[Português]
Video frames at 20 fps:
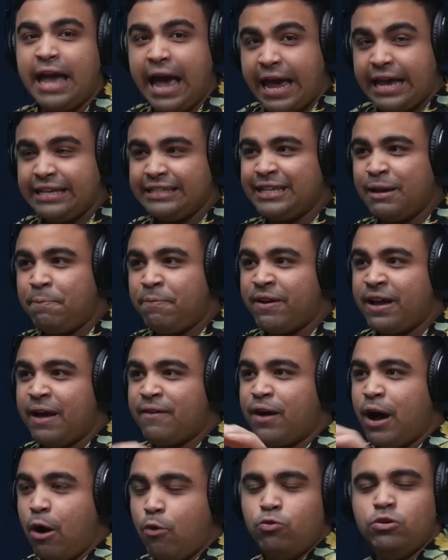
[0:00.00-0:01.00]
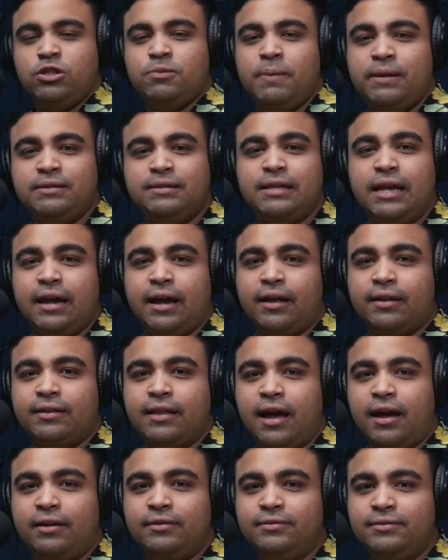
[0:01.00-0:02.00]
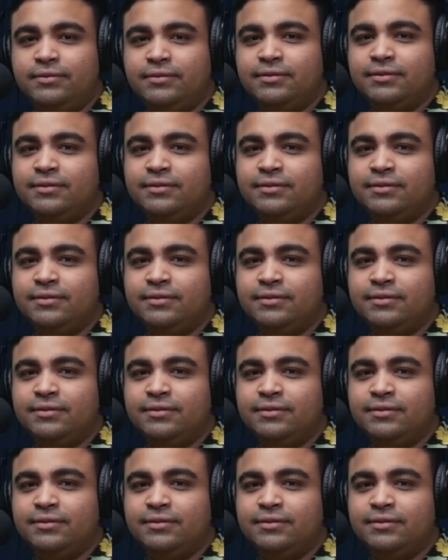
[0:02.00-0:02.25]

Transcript: E aí você fica com a última senha, tá?